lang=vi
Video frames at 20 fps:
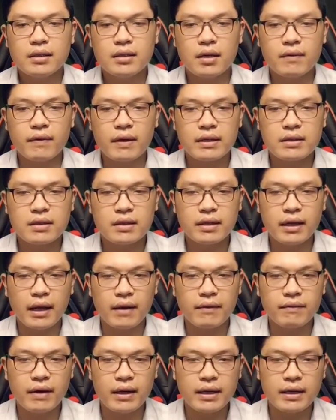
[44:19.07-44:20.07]
Khương Vạn Sơn
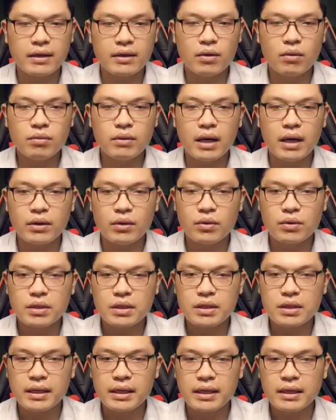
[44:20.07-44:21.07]
nghe vậy cũng nở nụ
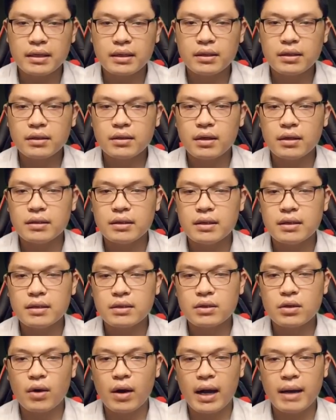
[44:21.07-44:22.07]
cười, tựa
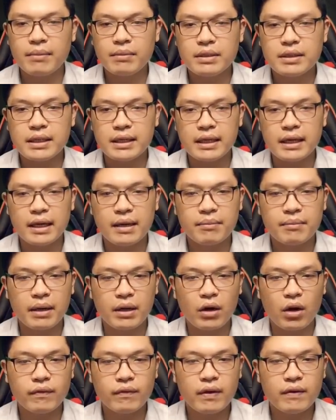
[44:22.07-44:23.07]
như có ám chỉ mà
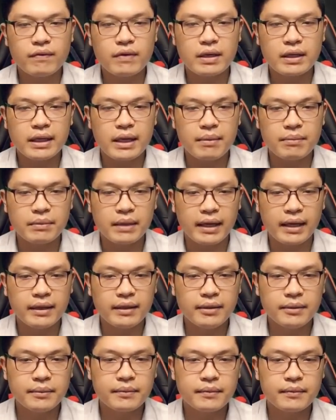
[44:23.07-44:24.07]
nói với Vương Kim
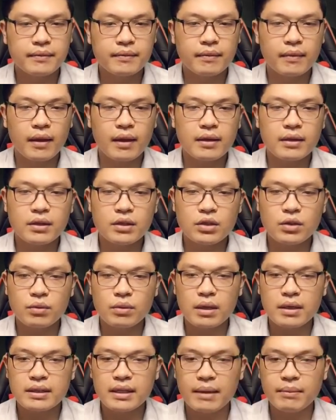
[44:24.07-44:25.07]
Thánh: "Trung
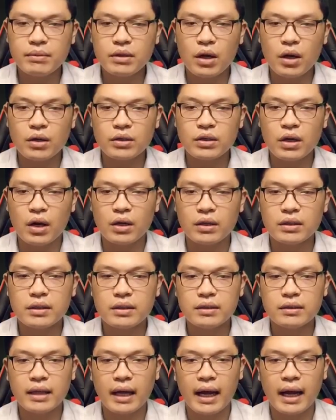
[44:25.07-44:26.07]
thư giám nhỏ
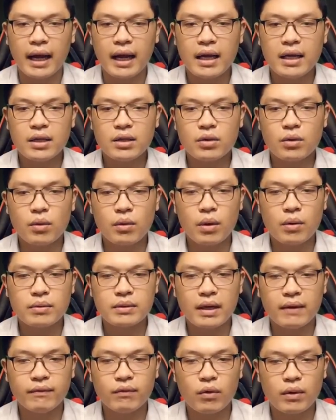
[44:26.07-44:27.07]
như ta cũng không
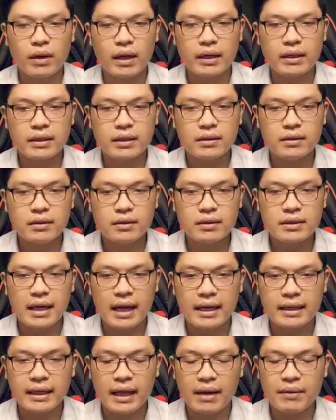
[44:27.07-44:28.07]
dám vô căn cứ
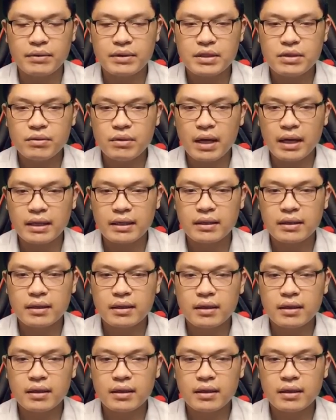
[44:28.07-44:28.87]
giả tạo chiếu đậy."